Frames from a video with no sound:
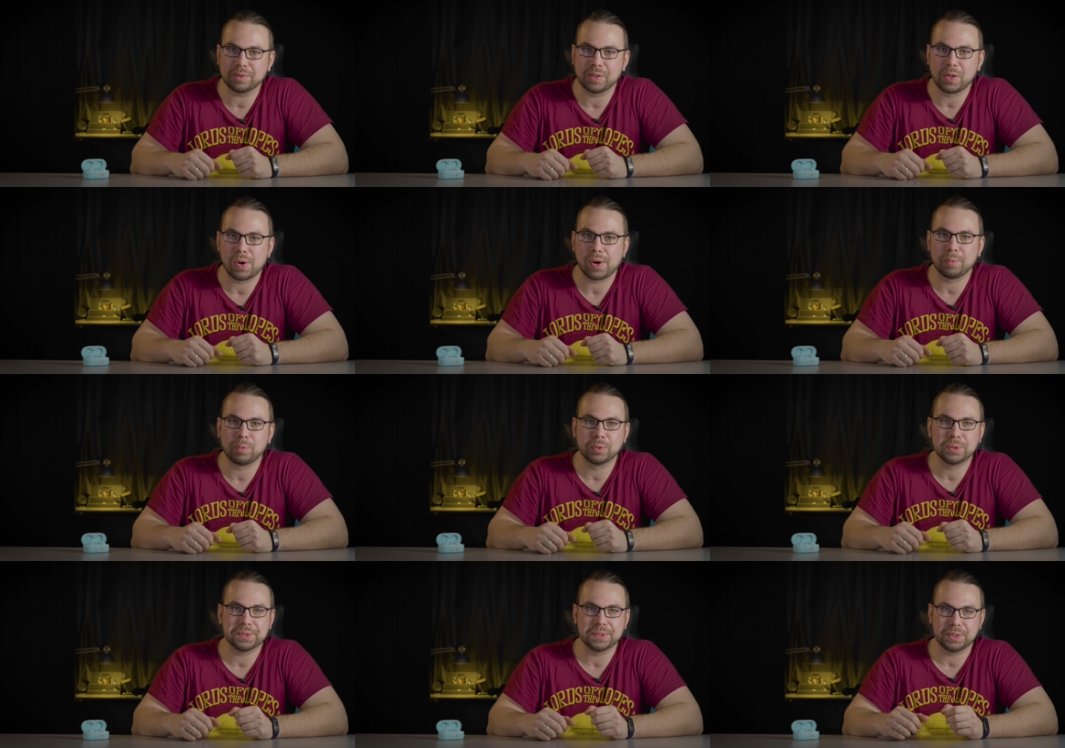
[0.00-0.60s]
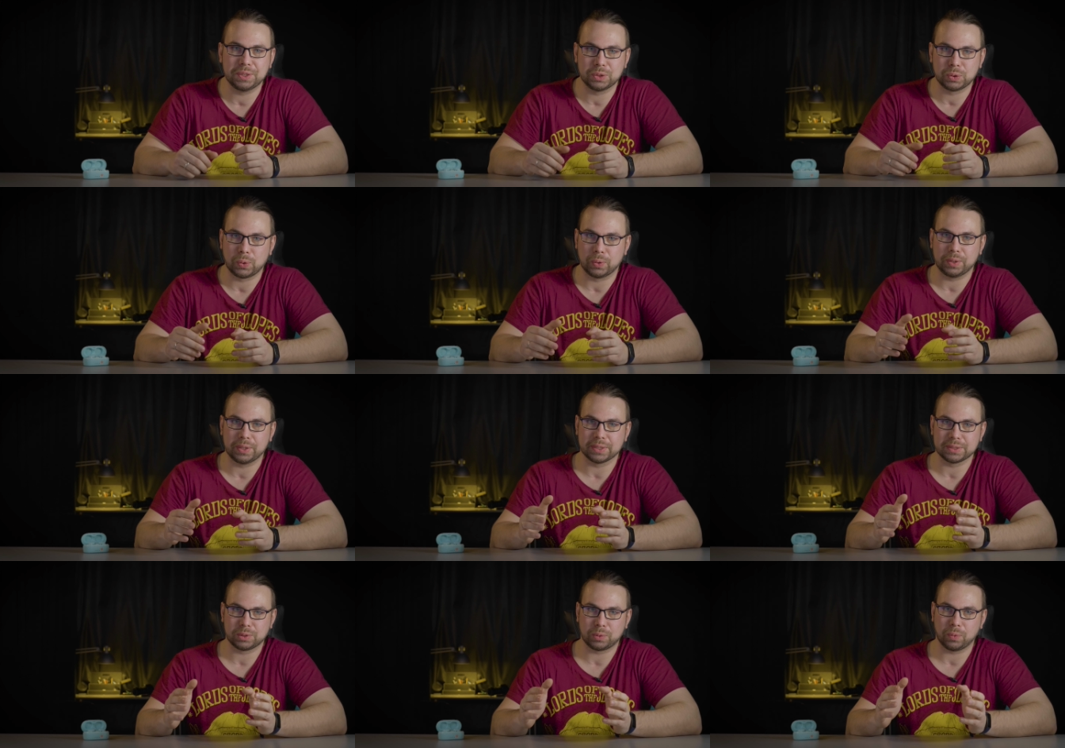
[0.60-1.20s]
Оно работает не
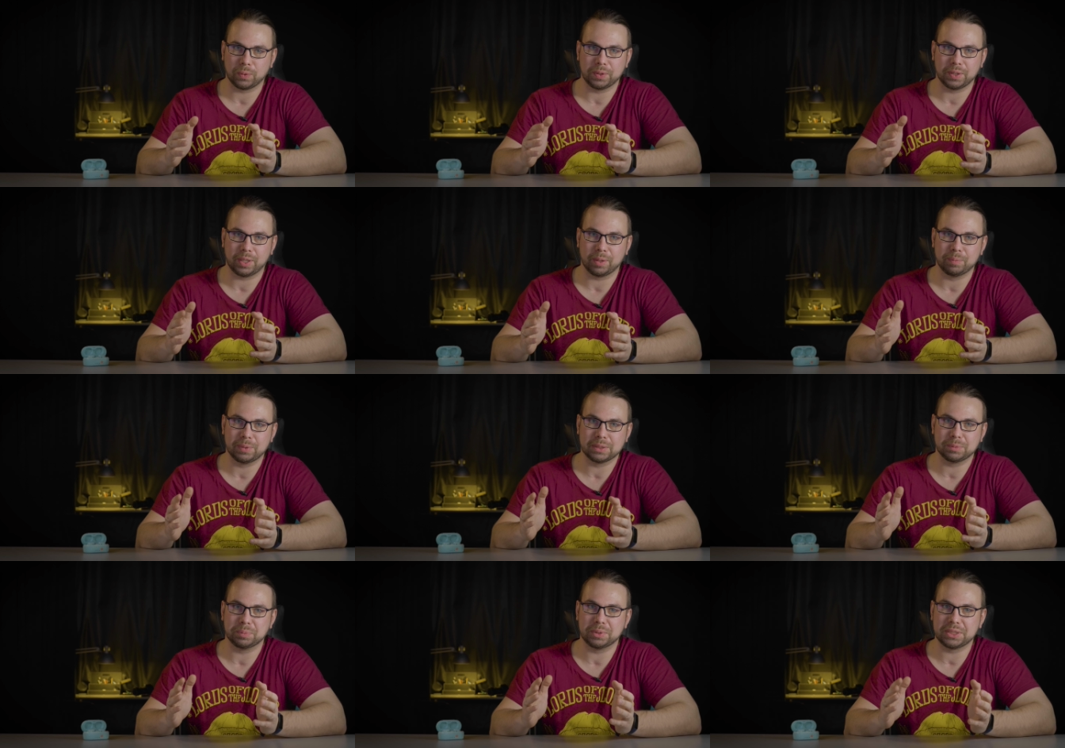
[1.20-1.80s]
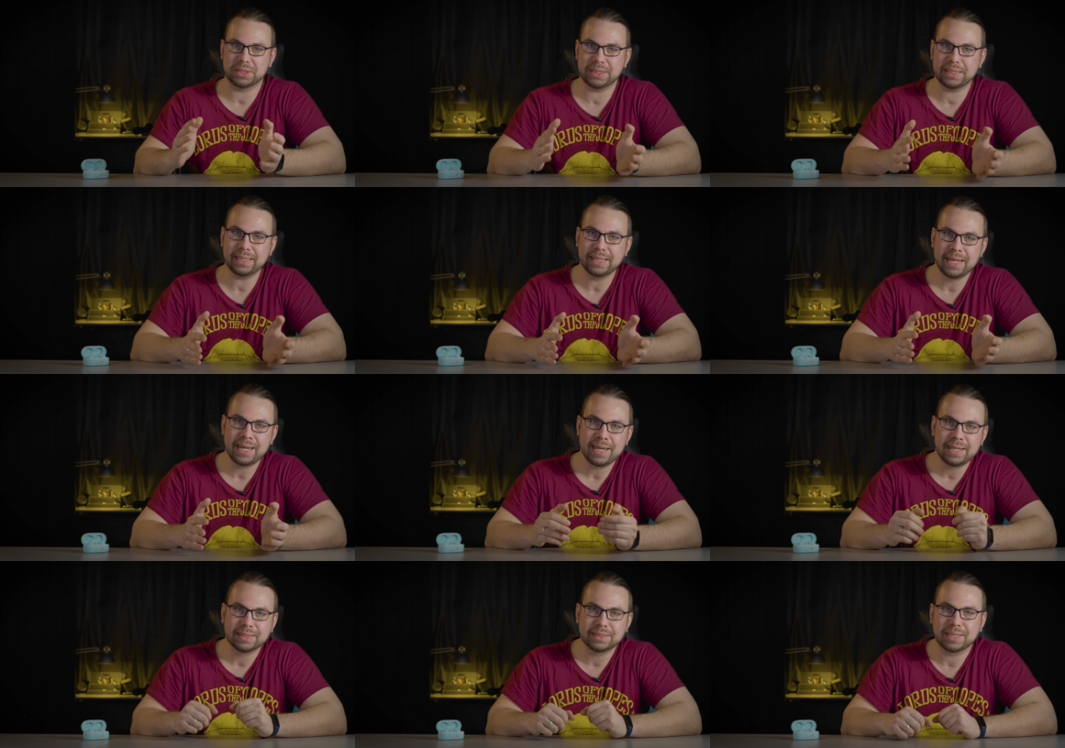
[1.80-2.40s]
только с кодеком SBC,
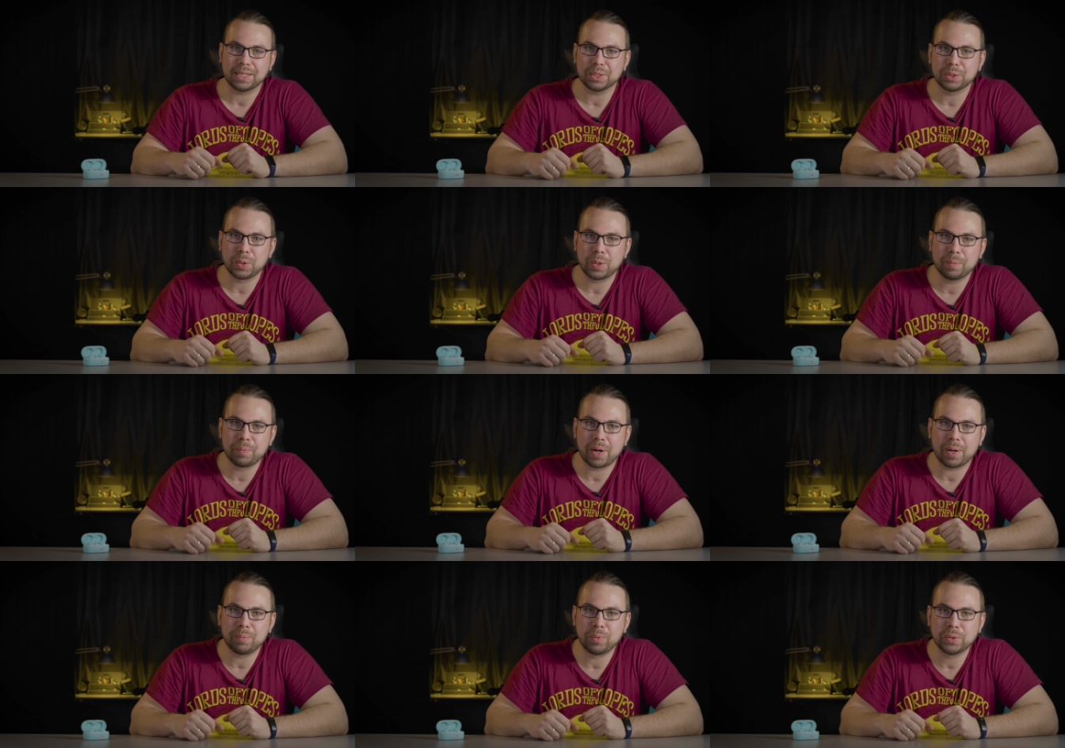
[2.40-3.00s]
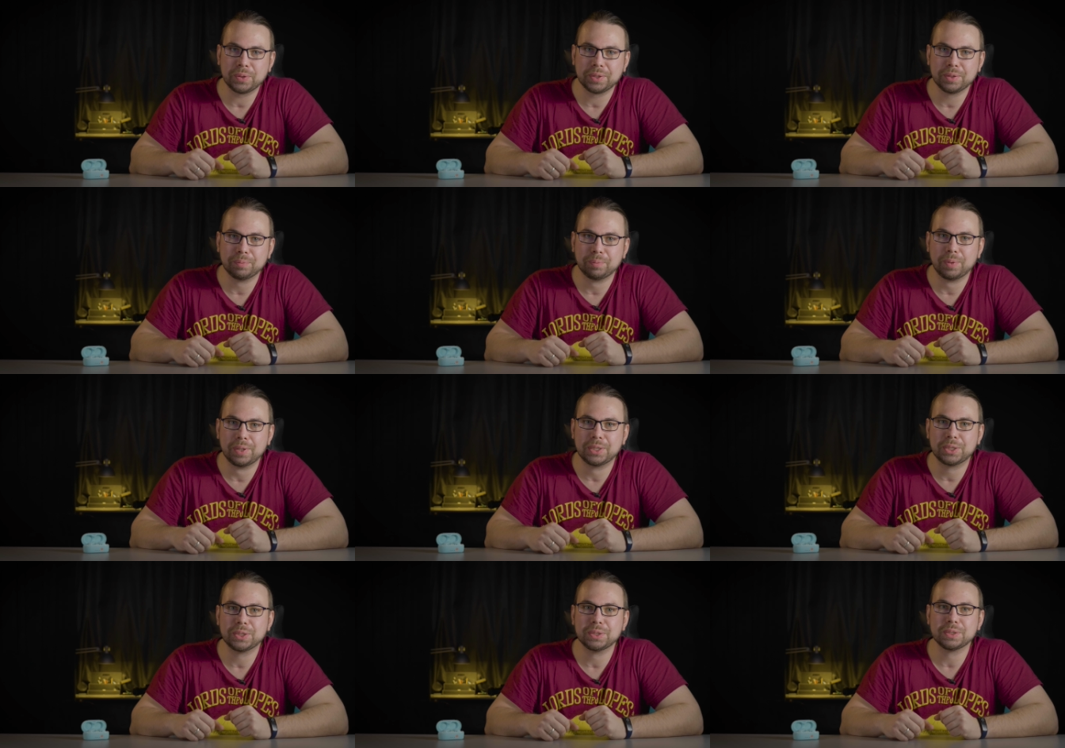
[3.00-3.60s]
с которым работает
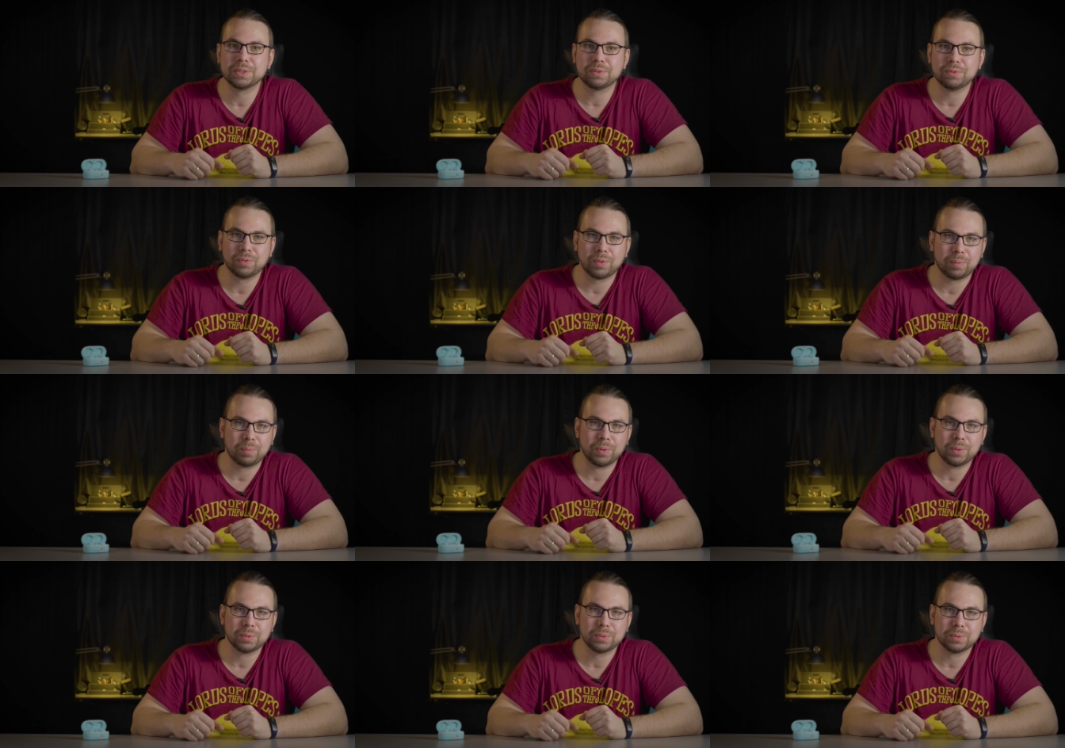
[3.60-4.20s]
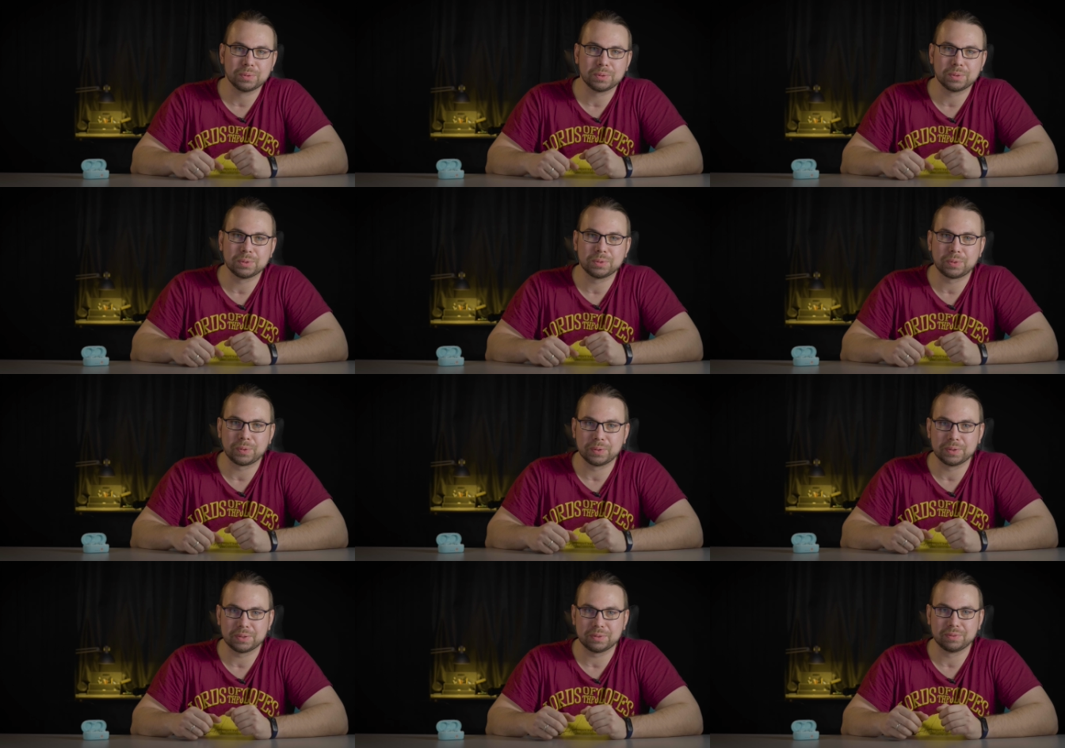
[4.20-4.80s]
большинство
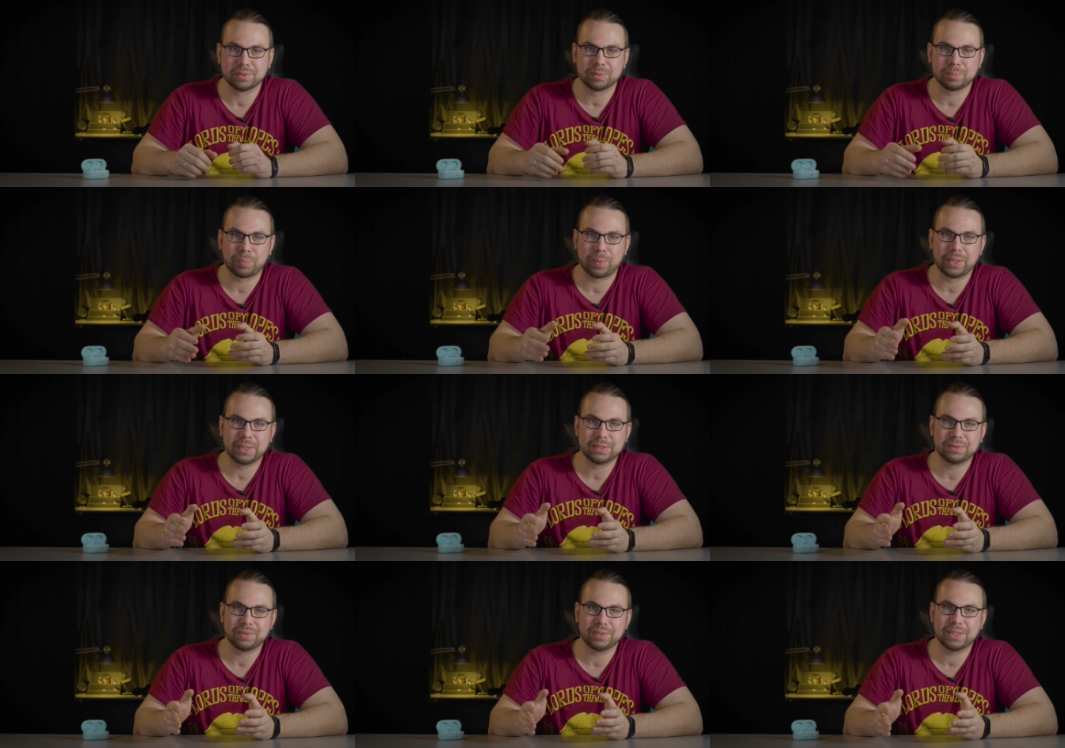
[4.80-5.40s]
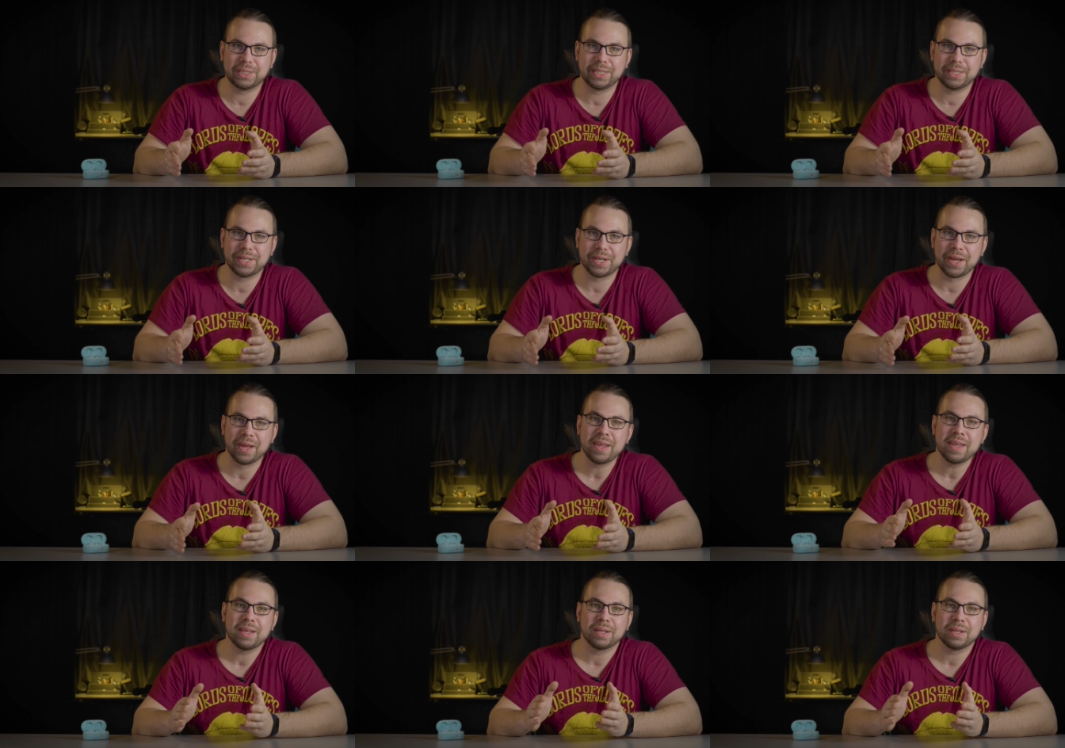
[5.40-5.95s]
Bluetooth-устройств воспроизведения,